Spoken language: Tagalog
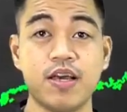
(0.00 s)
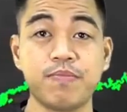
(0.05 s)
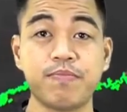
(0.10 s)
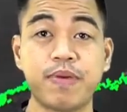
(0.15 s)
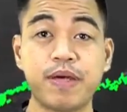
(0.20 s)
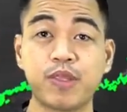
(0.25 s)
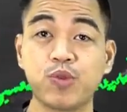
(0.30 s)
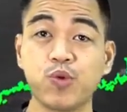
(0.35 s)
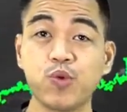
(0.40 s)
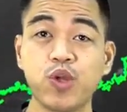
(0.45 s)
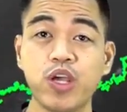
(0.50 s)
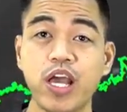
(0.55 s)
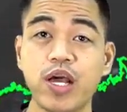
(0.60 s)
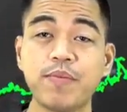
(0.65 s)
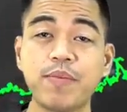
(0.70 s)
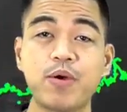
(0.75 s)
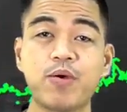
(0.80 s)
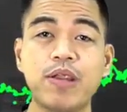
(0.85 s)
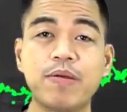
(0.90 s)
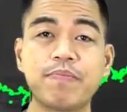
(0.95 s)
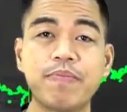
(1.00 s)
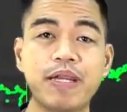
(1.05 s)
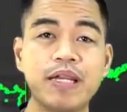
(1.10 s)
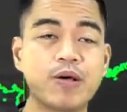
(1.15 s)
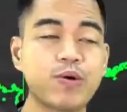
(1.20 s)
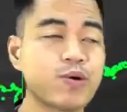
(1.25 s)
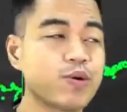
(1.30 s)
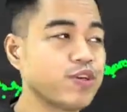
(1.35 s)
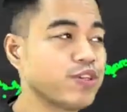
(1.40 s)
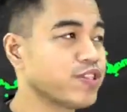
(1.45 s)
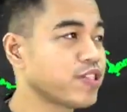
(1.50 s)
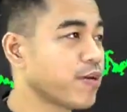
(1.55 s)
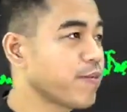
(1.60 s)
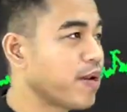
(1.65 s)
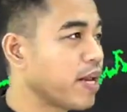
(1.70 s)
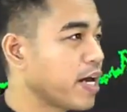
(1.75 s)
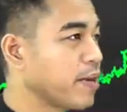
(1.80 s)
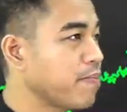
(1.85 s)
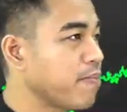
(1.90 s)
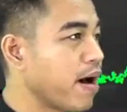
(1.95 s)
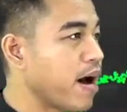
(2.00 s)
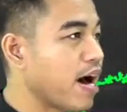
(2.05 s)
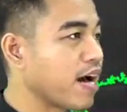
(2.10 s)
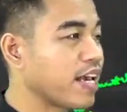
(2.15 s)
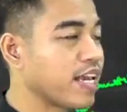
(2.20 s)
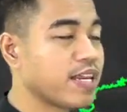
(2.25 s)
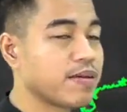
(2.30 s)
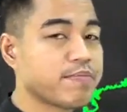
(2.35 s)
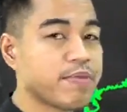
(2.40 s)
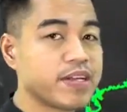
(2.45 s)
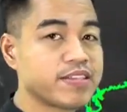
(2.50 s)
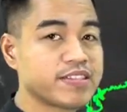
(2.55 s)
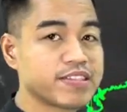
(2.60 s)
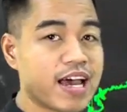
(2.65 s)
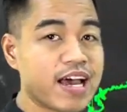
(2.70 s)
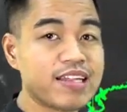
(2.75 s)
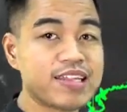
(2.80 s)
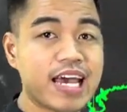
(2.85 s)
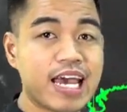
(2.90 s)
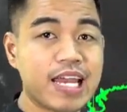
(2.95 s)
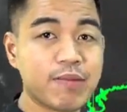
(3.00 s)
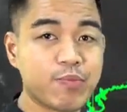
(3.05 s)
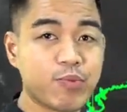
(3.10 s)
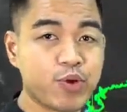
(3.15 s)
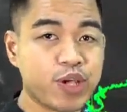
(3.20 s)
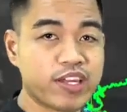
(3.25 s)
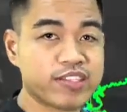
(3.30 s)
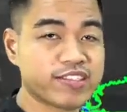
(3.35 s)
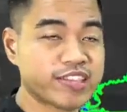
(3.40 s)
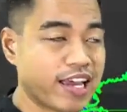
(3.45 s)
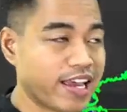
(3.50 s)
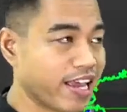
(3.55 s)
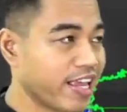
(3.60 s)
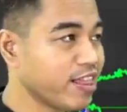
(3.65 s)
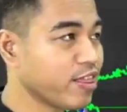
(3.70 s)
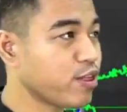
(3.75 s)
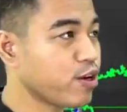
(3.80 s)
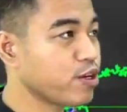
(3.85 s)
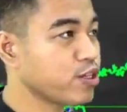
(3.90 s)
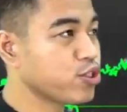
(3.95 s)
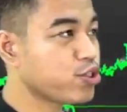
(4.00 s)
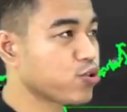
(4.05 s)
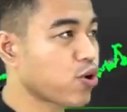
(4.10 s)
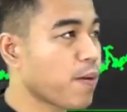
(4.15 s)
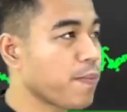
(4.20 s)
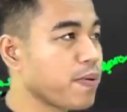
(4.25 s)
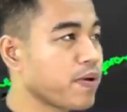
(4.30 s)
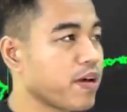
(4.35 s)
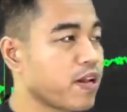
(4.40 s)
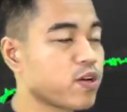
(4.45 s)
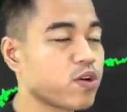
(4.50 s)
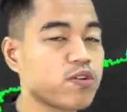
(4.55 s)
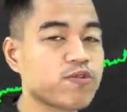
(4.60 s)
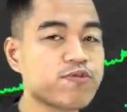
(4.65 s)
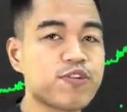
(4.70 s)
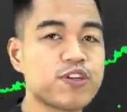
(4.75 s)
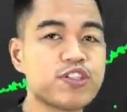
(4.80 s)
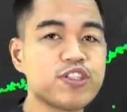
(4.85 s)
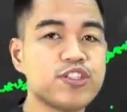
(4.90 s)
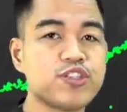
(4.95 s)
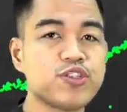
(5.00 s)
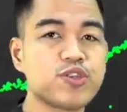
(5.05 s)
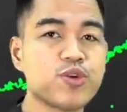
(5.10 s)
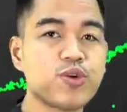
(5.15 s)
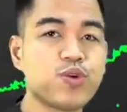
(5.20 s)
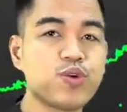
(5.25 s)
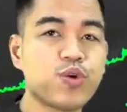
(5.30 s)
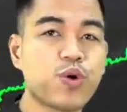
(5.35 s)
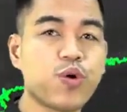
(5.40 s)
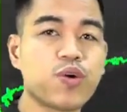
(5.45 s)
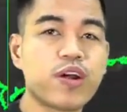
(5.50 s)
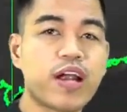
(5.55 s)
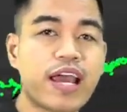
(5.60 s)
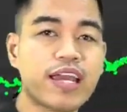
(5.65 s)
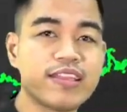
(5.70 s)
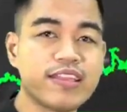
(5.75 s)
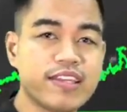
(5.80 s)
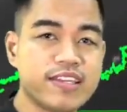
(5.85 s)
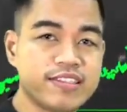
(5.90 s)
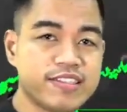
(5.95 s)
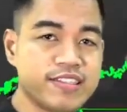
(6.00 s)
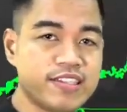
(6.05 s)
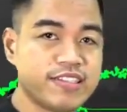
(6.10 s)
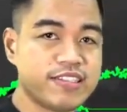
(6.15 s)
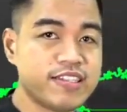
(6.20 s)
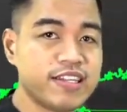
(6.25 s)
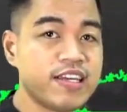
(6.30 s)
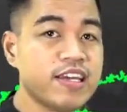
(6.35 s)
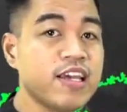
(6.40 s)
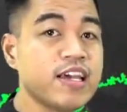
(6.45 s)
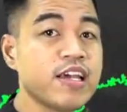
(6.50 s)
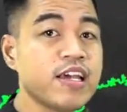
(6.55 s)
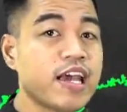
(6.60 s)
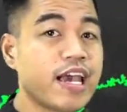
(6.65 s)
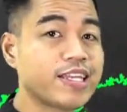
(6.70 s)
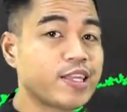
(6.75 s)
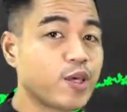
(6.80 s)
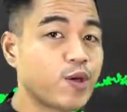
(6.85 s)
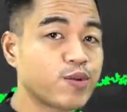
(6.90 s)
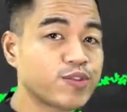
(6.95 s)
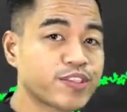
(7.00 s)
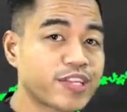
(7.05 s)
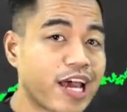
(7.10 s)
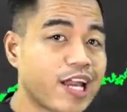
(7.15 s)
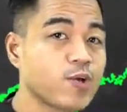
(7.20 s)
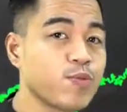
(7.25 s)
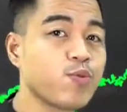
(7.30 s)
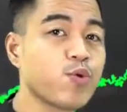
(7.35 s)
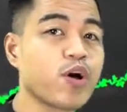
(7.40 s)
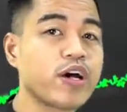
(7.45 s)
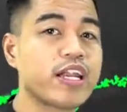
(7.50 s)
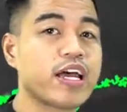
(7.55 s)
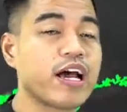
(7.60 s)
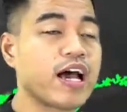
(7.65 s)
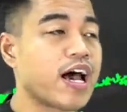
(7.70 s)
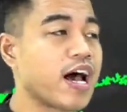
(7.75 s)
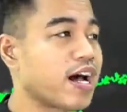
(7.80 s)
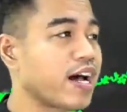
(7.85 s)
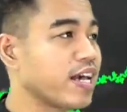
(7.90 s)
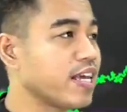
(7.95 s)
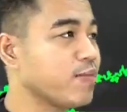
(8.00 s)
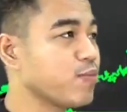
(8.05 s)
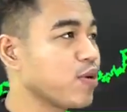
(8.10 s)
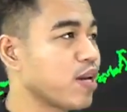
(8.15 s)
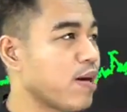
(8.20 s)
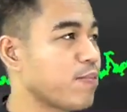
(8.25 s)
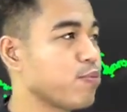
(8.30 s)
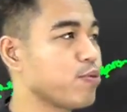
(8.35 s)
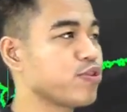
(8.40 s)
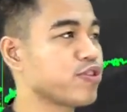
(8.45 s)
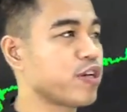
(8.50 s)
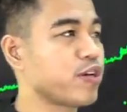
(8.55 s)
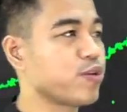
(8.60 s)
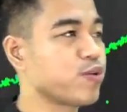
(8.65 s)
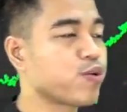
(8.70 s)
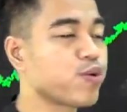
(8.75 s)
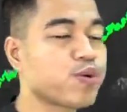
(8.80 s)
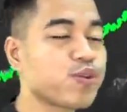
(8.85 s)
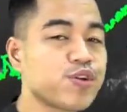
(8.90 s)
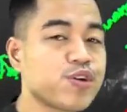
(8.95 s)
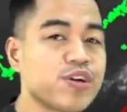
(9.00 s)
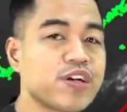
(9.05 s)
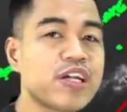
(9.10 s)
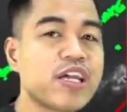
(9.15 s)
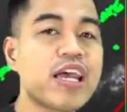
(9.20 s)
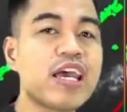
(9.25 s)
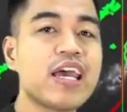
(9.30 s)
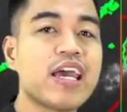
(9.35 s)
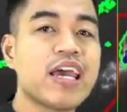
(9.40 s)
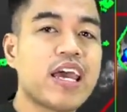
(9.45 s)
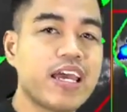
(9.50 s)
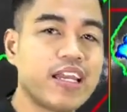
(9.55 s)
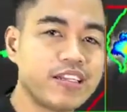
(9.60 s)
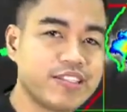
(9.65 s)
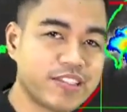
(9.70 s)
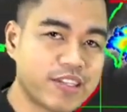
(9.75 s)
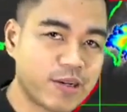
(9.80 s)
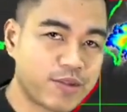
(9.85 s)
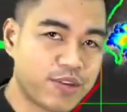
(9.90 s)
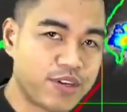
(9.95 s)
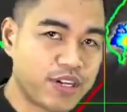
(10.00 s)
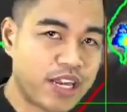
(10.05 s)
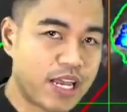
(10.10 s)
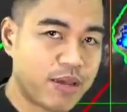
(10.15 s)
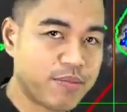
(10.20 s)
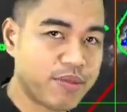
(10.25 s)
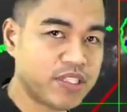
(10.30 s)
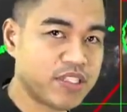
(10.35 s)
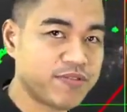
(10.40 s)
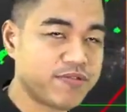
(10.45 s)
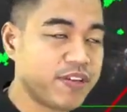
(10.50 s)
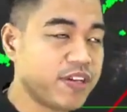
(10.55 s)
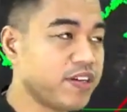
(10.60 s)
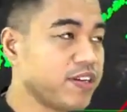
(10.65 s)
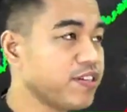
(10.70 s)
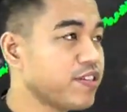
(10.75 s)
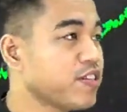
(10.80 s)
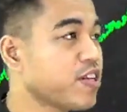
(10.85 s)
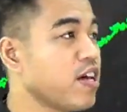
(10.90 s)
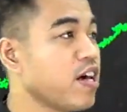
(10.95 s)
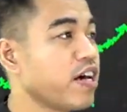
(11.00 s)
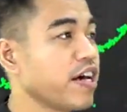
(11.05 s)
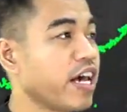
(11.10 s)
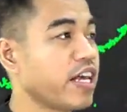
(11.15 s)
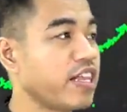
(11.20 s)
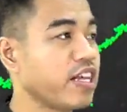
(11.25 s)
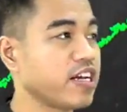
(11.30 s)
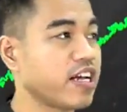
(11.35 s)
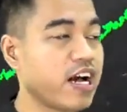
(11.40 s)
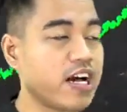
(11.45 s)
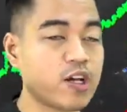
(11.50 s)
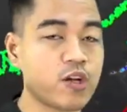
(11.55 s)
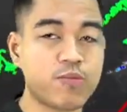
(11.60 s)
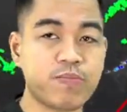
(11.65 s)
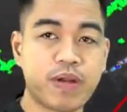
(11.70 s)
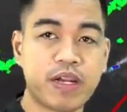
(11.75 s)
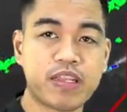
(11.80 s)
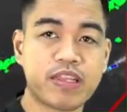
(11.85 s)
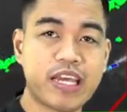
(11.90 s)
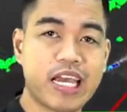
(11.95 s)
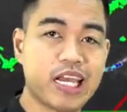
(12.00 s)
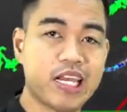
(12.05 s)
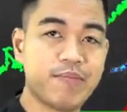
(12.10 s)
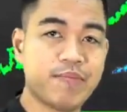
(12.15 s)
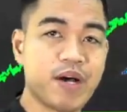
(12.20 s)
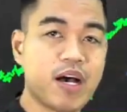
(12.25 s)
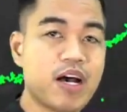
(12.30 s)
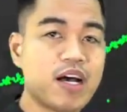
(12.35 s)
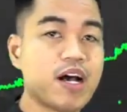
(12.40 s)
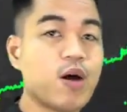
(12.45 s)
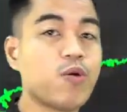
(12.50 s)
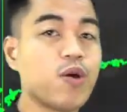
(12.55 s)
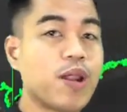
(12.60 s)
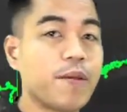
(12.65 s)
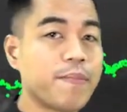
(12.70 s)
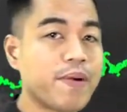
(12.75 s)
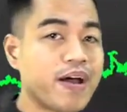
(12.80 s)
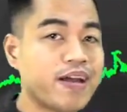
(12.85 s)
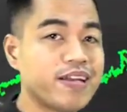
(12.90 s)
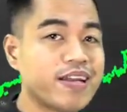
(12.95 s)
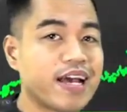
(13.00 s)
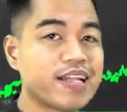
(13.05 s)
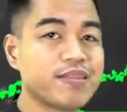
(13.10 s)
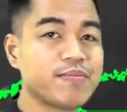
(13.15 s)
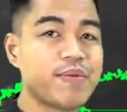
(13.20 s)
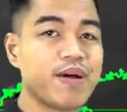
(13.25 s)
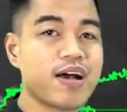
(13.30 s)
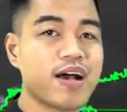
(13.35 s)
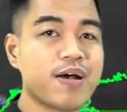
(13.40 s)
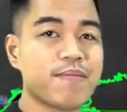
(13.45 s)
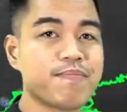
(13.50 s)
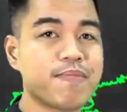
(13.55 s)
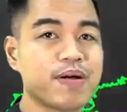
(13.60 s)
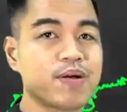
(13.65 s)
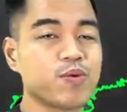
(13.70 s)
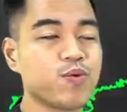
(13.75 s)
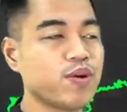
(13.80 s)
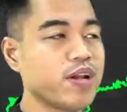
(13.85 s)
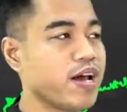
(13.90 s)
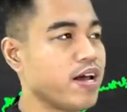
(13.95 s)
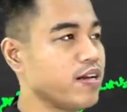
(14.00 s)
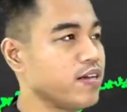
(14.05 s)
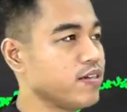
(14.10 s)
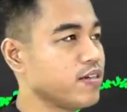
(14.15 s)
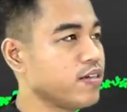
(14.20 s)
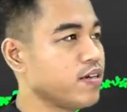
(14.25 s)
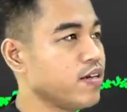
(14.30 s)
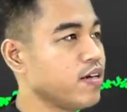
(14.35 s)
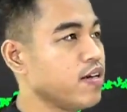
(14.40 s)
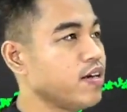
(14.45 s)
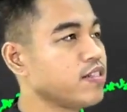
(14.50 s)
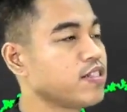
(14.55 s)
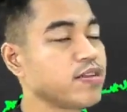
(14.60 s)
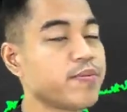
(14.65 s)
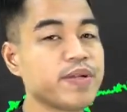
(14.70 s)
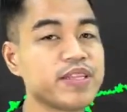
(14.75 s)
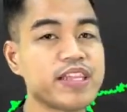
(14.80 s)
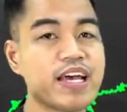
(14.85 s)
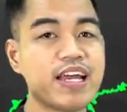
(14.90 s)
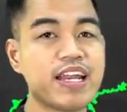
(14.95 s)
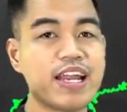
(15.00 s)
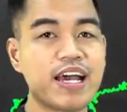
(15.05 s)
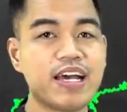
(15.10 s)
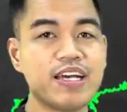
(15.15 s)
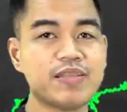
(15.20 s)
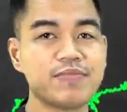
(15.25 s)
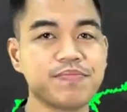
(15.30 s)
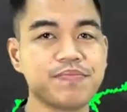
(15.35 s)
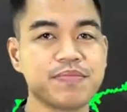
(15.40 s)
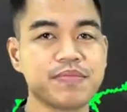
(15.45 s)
Patuloy ang maulang panahon sa malaking bahagi ng bansa dahil po yan sa Intertropical Convergence Zone or ITCZ. Ito yung salubungan ng hangin mula po sa northern and southern hemispheres kaya nagkakaroon pa rin tayo ng mga kaulapan at mga pag-ulan. Samantala,